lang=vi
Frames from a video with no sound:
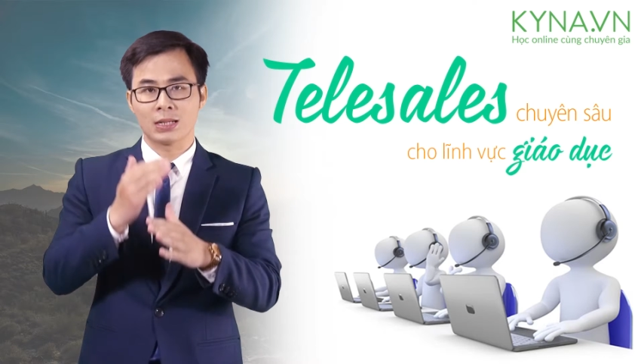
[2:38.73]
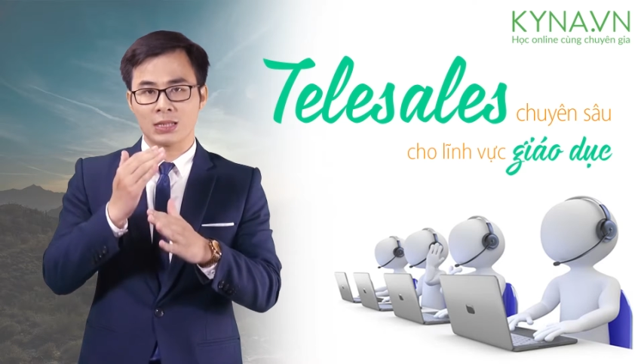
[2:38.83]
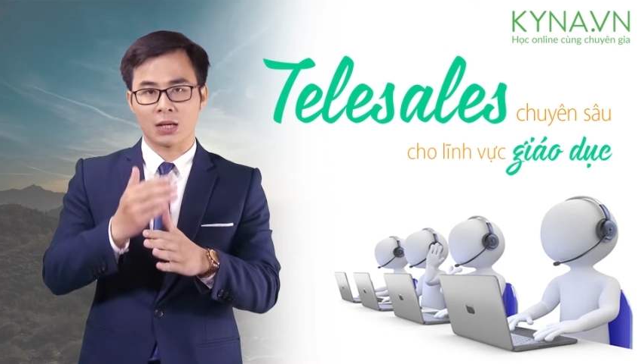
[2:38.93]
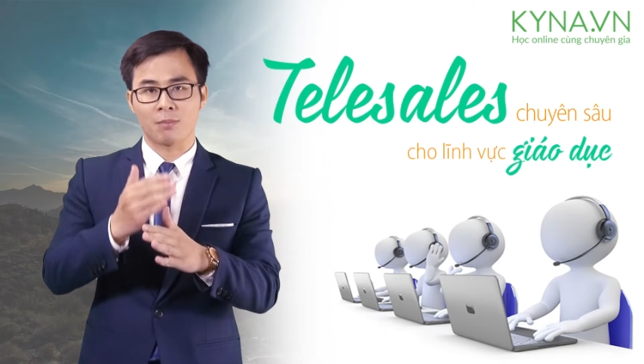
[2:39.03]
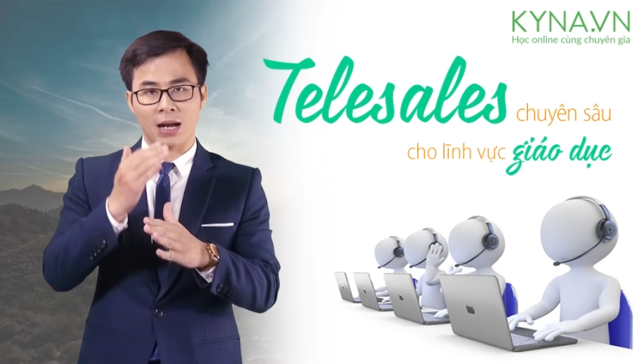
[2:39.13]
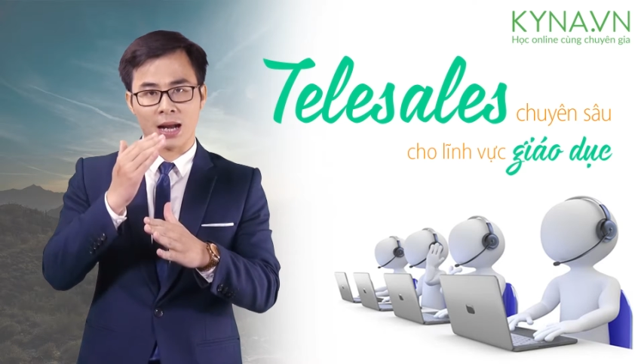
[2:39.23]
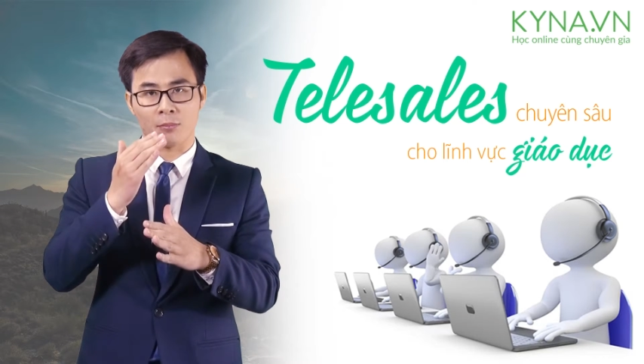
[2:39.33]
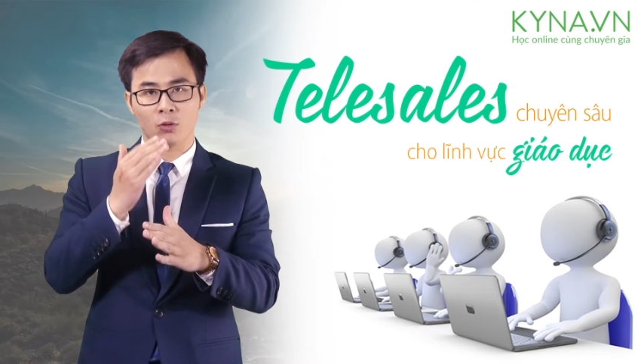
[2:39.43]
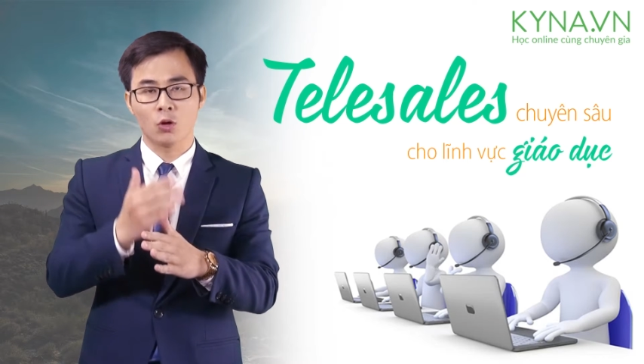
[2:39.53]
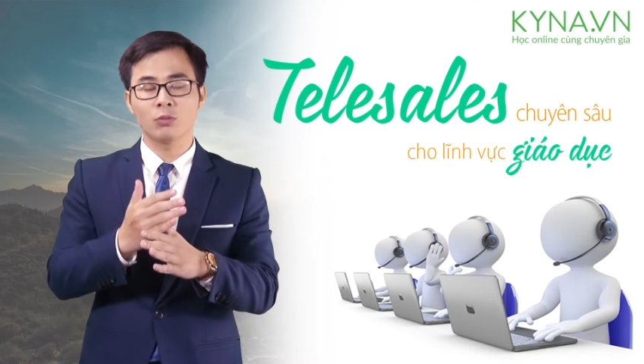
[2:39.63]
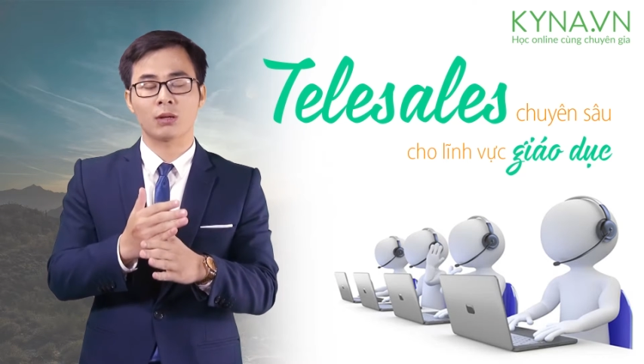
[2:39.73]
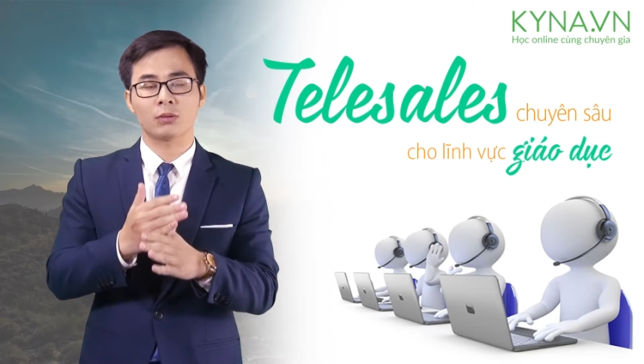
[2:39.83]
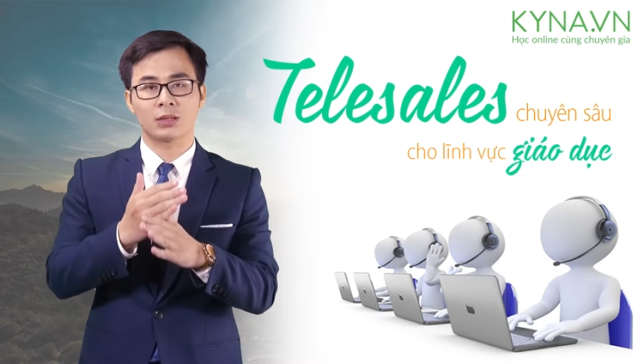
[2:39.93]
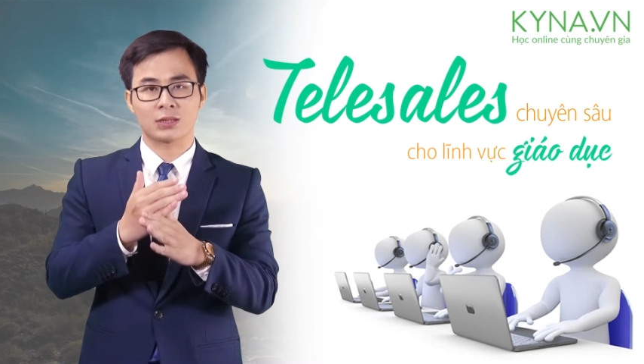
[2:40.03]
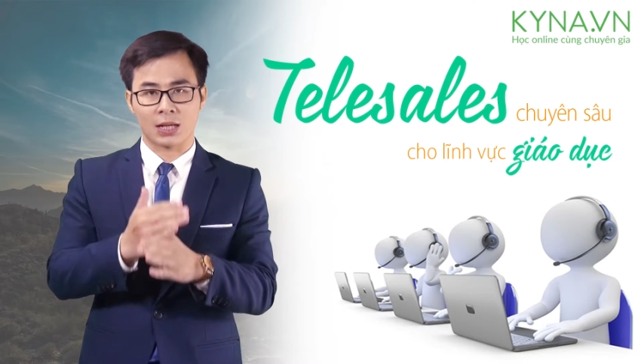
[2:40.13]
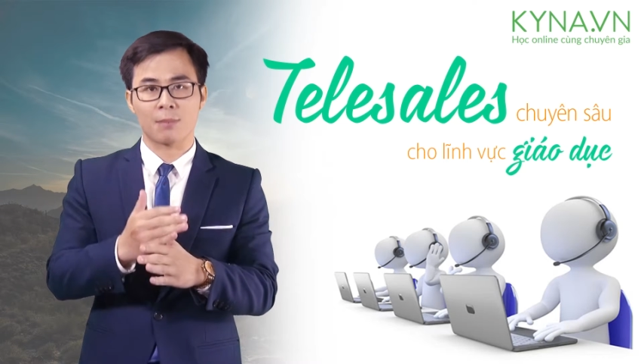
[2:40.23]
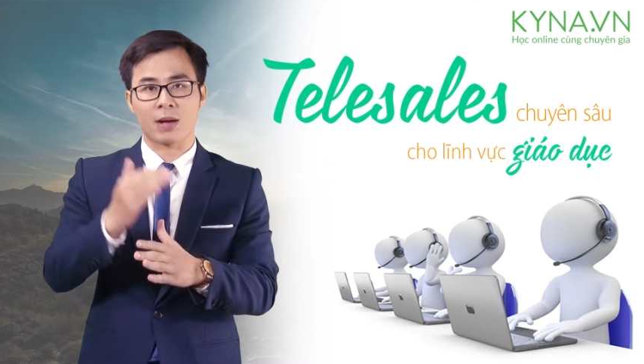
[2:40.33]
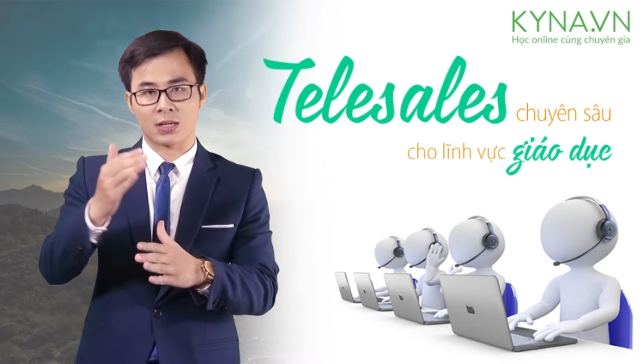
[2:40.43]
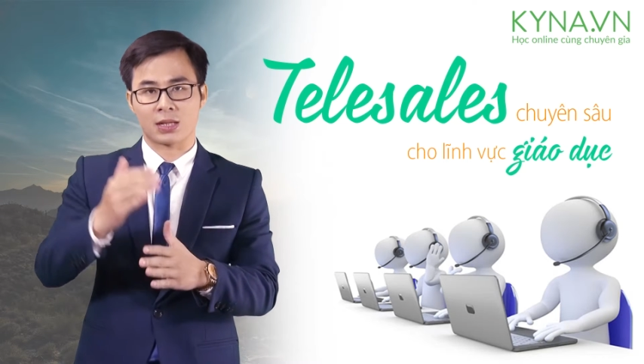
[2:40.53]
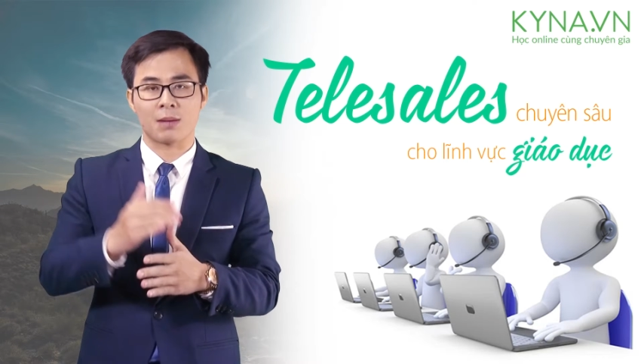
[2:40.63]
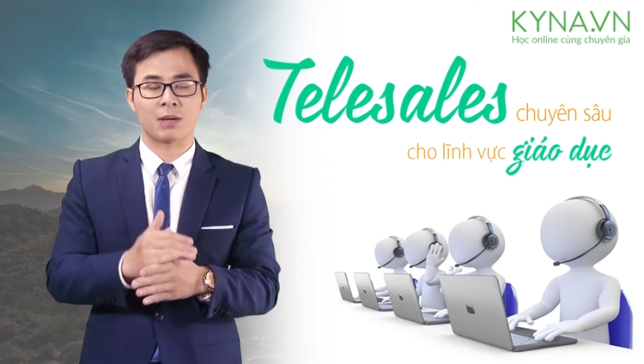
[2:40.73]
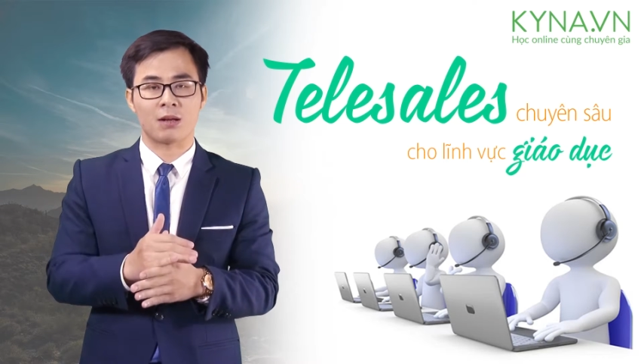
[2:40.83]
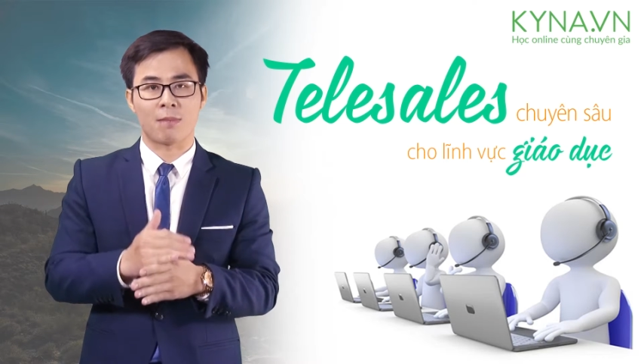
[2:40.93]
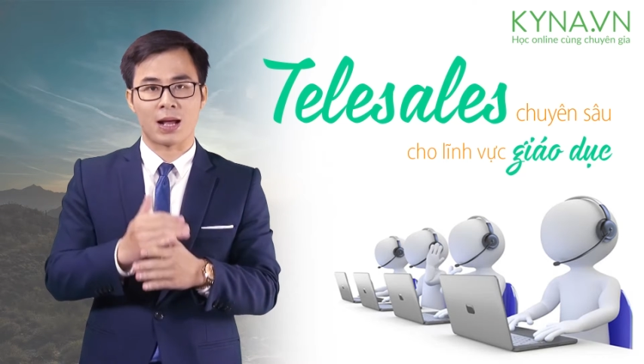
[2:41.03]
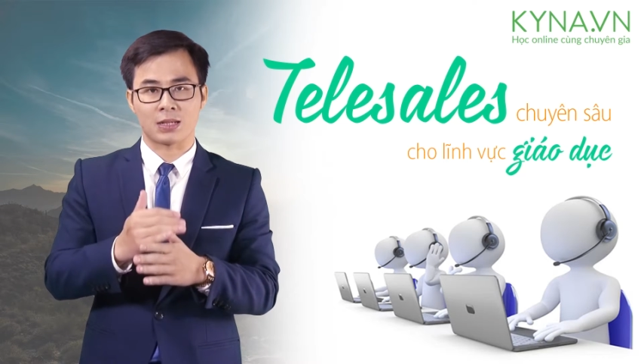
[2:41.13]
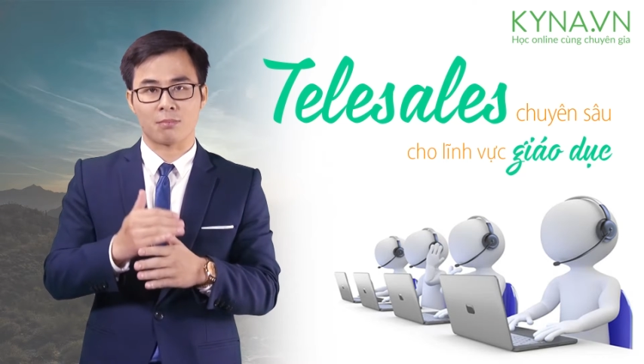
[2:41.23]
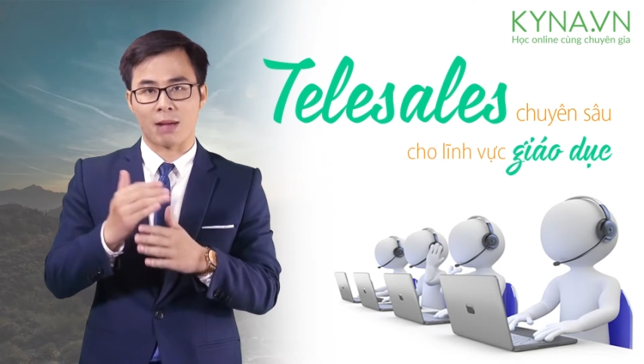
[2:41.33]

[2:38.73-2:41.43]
chỉ cần bạn làm đúng theo step by step này bạn sẽ